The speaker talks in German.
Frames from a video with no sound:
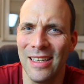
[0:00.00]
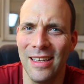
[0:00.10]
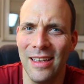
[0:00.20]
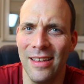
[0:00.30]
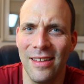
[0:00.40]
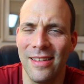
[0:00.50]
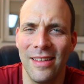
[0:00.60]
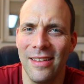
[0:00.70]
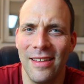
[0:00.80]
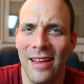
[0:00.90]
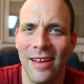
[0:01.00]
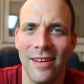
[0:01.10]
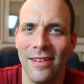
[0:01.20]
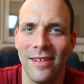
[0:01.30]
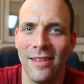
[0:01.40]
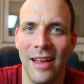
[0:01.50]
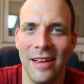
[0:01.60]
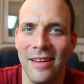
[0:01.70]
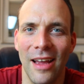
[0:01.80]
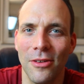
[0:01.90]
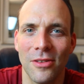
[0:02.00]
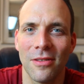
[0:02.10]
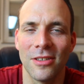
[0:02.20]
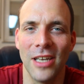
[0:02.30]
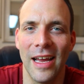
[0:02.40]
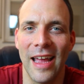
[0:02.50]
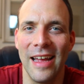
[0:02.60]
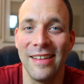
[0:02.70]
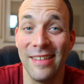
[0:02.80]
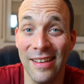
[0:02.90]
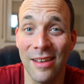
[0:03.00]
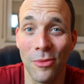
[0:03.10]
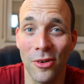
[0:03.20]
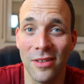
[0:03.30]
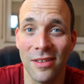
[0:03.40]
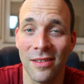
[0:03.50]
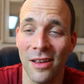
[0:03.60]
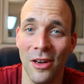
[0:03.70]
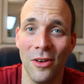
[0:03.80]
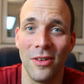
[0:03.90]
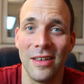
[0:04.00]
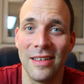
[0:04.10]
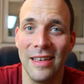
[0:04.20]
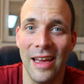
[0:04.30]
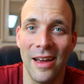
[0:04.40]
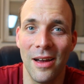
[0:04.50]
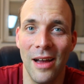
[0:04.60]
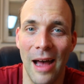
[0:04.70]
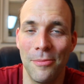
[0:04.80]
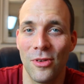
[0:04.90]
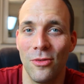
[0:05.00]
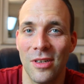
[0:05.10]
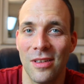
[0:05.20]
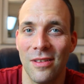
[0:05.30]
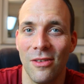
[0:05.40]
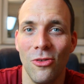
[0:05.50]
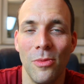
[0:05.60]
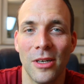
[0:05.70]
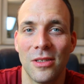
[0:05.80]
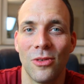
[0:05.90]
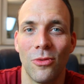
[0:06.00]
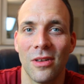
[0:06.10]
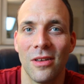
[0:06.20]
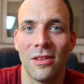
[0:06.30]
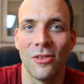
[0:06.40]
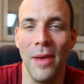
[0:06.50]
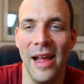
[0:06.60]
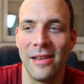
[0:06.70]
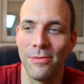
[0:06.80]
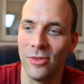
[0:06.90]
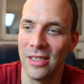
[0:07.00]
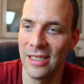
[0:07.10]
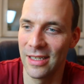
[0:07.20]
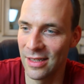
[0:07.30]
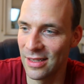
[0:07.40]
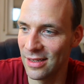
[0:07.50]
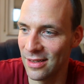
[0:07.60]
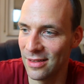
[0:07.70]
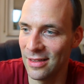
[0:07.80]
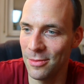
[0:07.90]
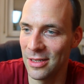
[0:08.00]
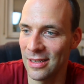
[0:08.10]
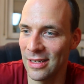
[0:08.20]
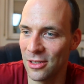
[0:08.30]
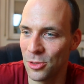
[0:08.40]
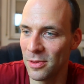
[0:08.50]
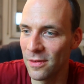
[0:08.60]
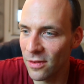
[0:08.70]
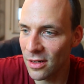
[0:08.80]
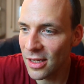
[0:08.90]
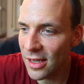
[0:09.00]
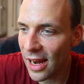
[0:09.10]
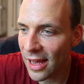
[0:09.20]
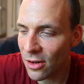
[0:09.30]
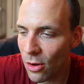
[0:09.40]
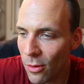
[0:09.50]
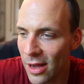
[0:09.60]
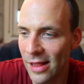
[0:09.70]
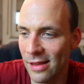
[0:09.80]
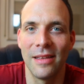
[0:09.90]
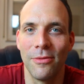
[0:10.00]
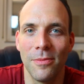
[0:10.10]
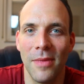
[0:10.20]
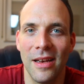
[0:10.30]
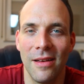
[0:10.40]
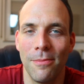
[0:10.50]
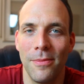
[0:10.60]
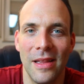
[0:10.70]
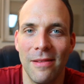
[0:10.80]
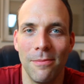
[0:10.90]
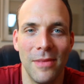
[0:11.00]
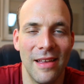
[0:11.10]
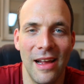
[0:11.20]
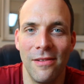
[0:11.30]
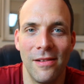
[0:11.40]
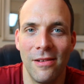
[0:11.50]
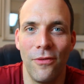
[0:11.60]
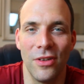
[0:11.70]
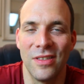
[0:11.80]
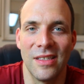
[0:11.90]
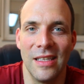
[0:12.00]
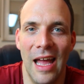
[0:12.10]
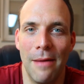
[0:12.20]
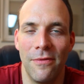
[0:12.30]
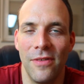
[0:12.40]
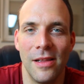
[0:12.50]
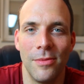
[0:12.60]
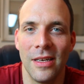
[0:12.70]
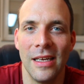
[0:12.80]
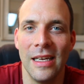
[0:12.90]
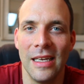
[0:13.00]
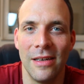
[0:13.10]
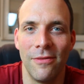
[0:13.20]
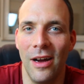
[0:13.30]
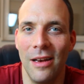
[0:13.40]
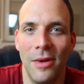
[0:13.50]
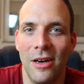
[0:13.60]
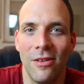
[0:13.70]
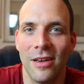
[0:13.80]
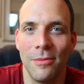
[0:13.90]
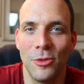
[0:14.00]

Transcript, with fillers: äh, der äh, hat die Ausdrucksstärke eines Sesambrötchens und der absolut überzogene, zum Held mutierende Dimitri, gespielt von Ilan Noel, als würde man Metallpfosten abfilmen. Vor allem auch im